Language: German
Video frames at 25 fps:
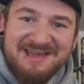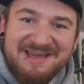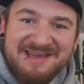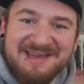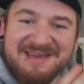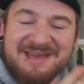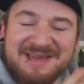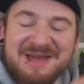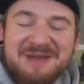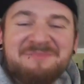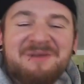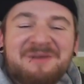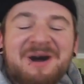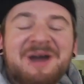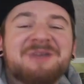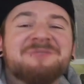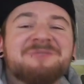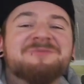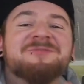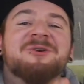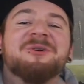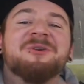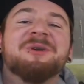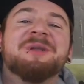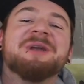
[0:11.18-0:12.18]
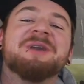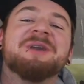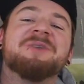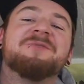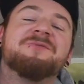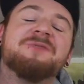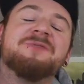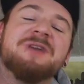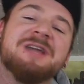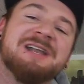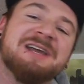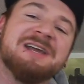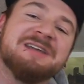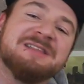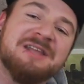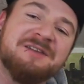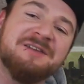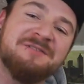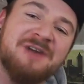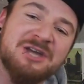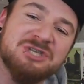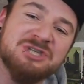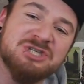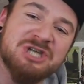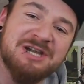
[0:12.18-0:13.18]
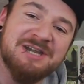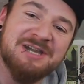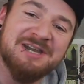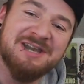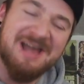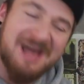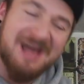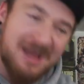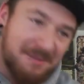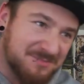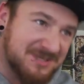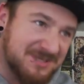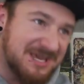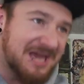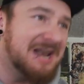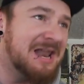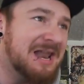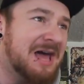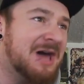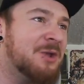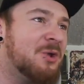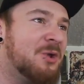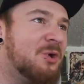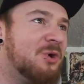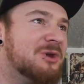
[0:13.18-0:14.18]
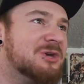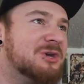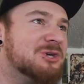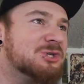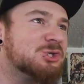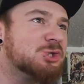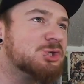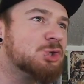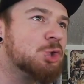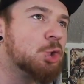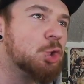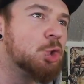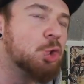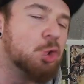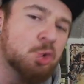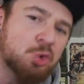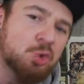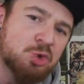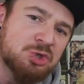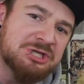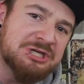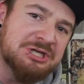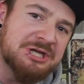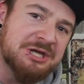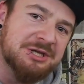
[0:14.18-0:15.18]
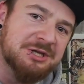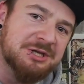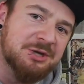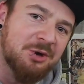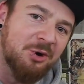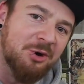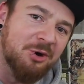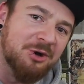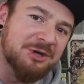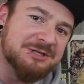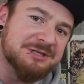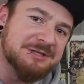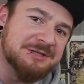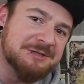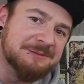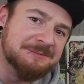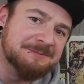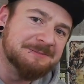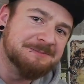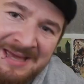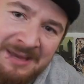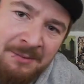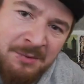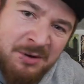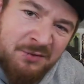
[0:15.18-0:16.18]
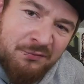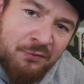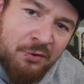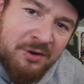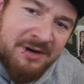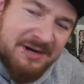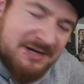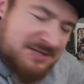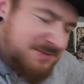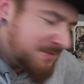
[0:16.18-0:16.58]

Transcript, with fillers: again, meine Freunde. Vielen Dank, dass ihr eingeschaltet habt. Keller neues Ründchen hier heute. Ja, meine Freunde,